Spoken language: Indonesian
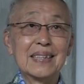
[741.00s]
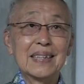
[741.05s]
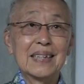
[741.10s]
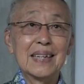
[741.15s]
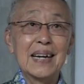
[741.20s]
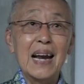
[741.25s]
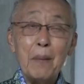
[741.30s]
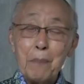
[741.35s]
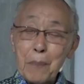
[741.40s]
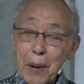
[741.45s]

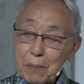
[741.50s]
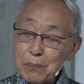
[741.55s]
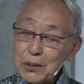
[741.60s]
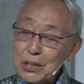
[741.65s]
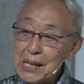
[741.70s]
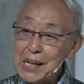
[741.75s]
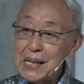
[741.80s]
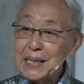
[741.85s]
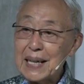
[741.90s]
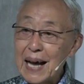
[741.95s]
Kenapa
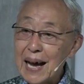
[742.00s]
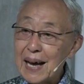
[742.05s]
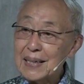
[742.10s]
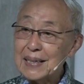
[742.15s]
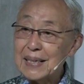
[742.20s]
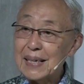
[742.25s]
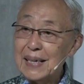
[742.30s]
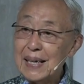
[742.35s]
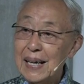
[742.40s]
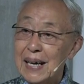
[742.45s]
mesti
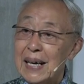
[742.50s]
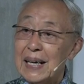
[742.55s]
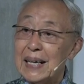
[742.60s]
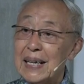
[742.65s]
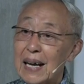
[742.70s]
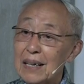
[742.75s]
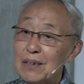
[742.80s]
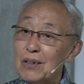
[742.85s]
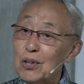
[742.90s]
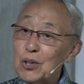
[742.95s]
taati?
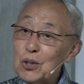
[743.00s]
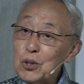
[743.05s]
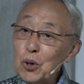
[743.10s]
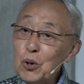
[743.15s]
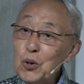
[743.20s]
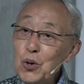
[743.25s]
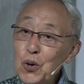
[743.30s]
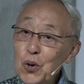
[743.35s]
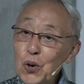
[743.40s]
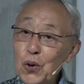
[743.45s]
Dan
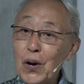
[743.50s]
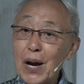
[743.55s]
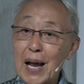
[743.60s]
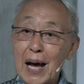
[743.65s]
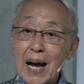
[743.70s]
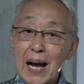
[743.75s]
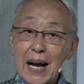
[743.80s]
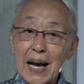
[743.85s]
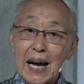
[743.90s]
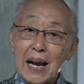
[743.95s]

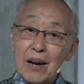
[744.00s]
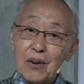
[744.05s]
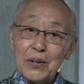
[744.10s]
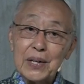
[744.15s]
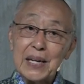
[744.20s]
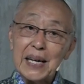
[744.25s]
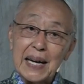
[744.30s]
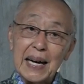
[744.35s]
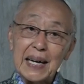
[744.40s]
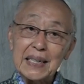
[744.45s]
tunduklah kalau
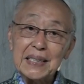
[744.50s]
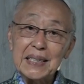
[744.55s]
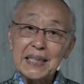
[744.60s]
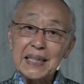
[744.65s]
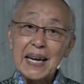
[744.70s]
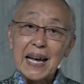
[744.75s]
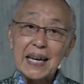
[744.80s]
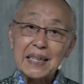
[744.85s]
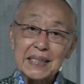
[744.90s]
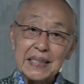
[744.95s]
dikasih
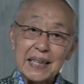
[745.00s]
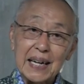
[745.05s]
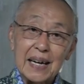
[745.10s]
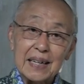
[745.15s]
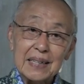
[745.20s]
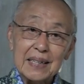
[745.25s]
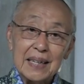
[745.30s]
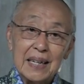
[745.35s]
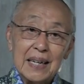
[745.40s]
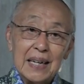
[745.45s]

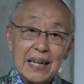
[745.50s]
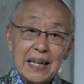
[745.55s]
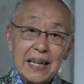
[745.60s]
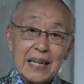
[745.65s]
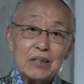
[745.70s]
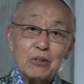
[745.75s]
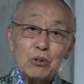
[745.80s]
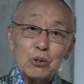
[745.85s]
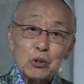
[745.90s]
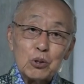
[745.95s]
nasihat
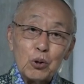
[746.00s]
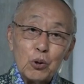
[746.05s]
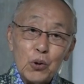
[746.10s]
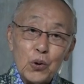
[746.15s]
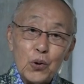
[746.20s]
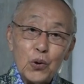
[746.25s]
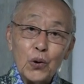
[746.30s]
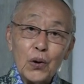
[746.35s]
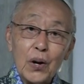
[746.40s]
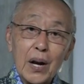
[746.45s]
itu
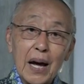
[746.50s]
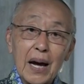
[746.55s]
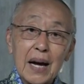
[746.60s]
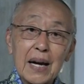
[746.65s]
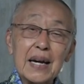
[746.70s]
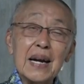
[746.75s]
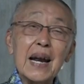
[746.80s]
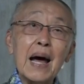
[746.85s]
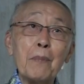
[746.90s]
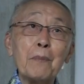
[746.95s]
tunduklah.
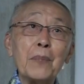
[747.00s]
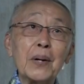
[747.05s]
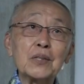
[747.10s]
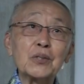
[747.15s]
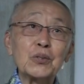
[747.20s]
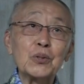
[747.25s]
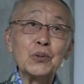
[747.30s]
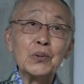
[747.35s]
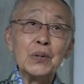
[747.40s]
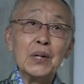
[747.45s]
Kenapa,
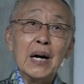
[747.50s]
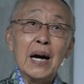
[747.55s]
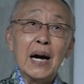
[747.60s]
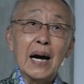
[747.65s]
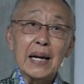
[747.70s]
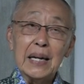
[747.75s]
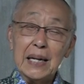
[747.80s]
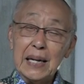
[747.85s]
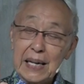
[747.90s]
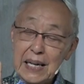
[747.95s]
Suku?
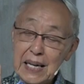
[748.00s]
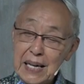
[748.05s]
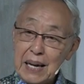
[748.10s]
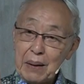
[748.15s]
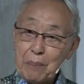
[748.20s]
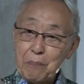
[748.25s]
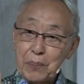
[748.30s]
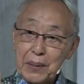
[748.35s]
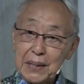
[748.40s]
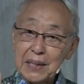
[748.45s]

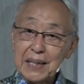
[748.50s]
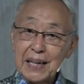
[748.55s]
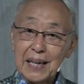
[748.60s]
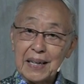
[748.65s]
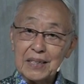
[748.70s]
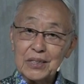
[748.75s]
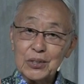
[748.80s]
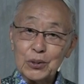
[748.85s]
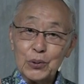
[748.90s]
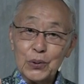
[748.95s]
Ini
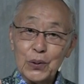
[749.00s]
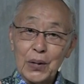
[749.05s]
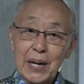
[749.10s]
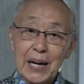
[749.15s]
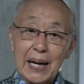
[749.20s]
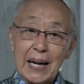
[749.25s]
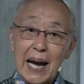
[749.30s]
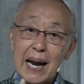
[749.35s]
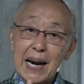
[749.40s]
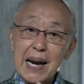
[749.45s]
penting
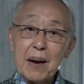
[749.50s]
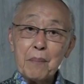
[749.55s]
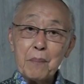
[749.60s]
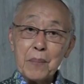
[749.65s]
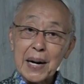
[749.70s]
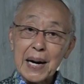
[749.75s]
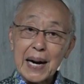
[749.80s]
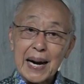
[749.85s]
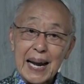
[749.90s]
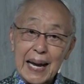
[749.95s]
suku Karena
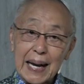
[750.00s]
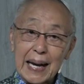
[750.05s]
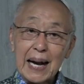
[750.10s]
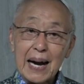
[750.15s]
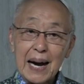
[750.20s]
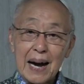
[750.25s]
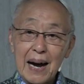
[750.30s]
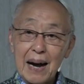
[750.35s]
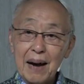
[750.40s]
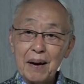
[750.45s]

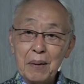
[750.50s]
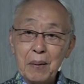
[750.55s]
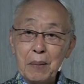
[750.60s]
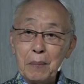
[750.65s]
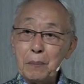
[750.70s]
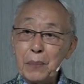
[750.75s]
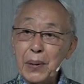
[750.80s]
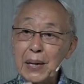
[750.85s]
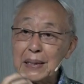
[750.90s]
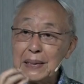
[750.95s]
mereka
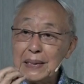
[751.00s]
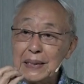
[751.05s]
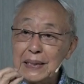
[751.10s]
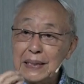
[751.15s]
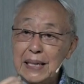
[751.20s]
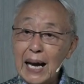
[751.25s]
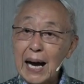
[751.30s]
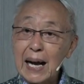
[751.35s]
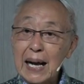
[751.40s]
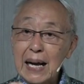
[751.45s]

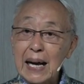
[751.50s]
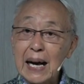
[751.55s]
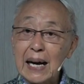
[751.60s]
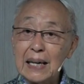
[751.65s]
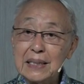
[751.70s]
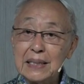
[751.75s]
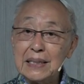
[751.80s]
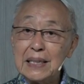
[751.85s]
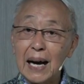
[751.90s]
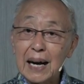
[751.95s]

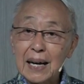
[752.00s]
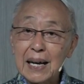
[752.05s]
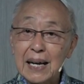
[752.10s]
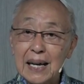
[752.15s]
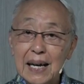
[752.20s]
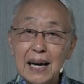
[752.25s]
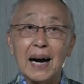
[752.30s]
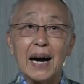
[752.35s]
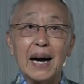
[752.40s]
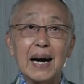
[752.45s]

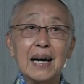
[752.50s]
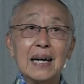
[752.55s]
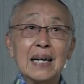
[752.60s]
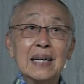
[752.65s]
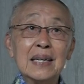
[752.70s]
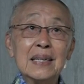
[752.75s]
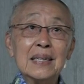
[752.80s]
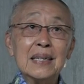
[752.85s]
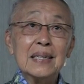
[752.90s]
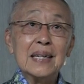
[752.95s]
berjaga-jaga
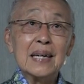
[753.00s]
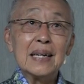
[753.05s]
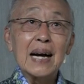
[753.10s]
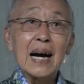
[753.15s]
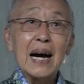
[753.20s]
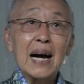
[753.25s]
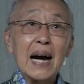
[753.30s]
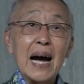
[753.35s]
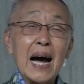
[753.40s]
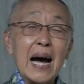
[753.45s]

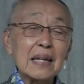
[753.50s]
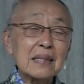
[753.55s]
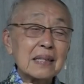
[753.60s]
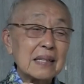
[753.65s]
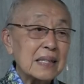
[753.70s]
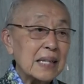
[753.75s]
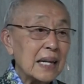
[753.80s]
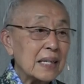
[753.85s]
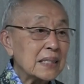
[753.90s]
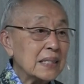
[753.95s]

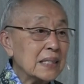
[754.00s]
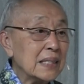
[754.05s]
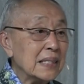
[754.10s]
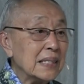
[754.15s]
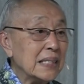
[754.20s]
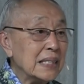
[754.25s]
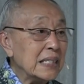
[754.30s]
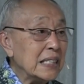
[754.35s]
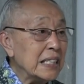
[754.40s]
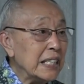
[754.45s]
atas
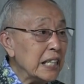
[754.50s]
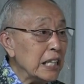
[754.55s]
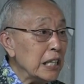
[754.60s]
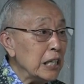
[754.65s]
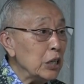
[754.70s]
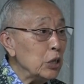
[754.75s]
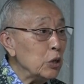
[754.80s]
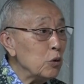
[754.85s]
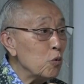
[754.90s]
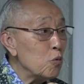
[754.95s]

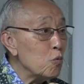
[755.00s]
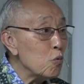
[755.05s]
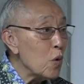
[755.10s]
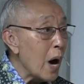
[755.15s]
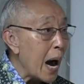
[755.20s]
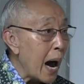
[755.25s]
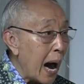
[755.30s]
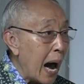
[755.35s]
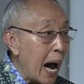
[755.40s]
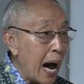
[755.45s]

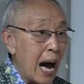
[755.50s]
jiwa.